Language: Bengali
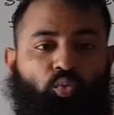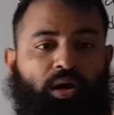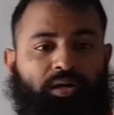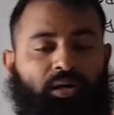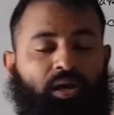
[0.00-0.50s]

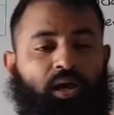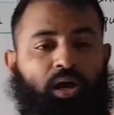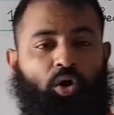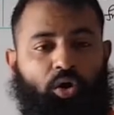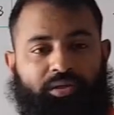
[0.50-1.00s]
ওয়ান
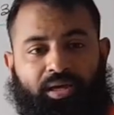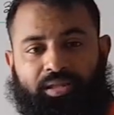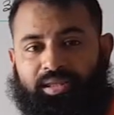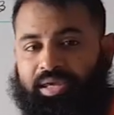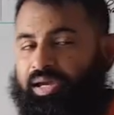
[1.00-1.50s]

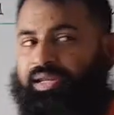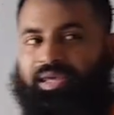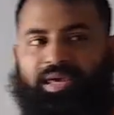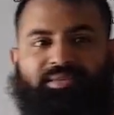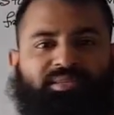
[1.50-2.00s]
অর্থাৎ এখানে
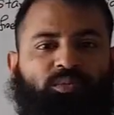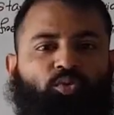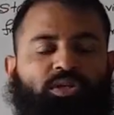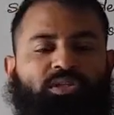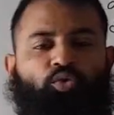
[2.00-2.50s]
এক্স দিয়ে
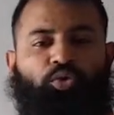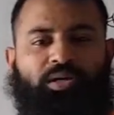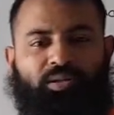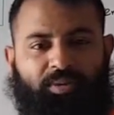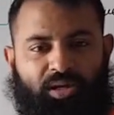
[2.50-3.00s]
বোঝাচ্ছে কোনো
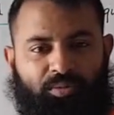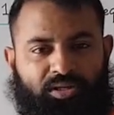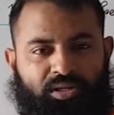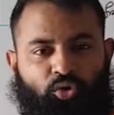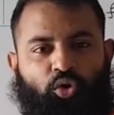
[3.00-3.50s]
একটা
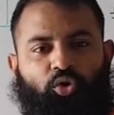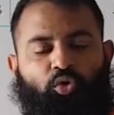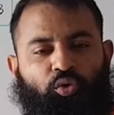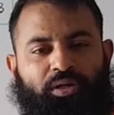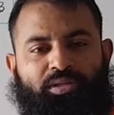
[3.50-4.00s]
প্যারামিটার ধরো
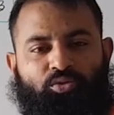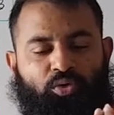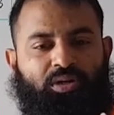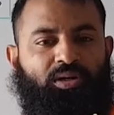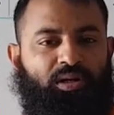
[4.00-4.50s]
কোনো একটা
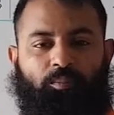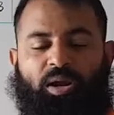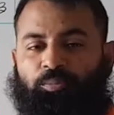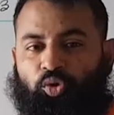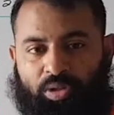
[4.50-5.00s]
স্টুডেন্টের
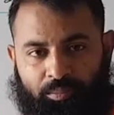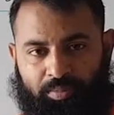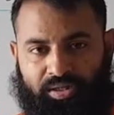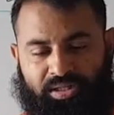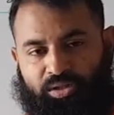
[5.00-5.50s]
প্রাপ্ত
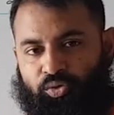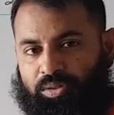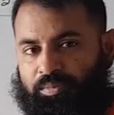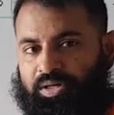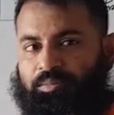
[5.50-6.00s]
নাম্বার সেটা
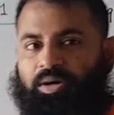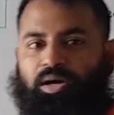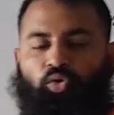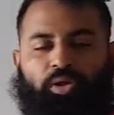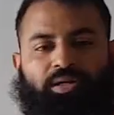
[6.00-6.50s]
হতে পারে বা
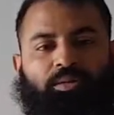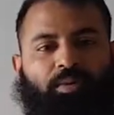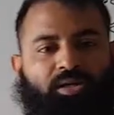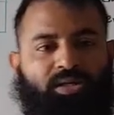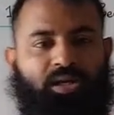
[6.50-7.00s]
কোনো একটা
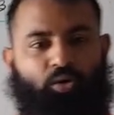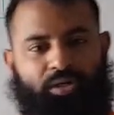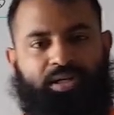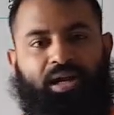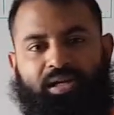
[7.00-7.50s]
বাসায়
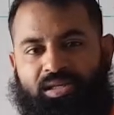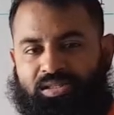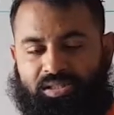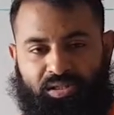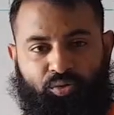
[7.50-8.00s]
কয়টা গাড়ি
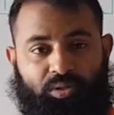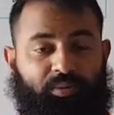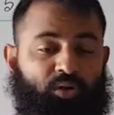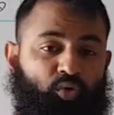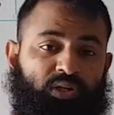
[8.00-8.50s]
আছে সেটা হতে
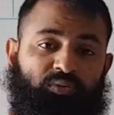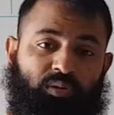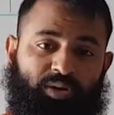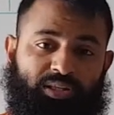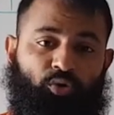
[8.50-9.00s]
পারে কোনো একটা
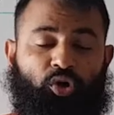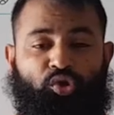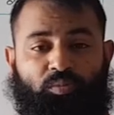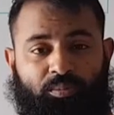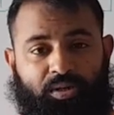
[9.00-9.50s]
ফ্যামিলিতে
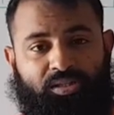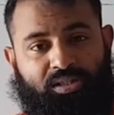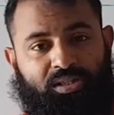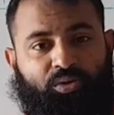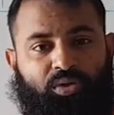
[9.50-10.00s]
কয়জন মেম্বার আছে
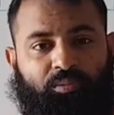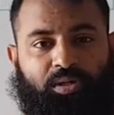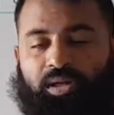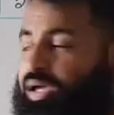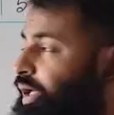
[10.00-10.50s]
সেটা হতে পারে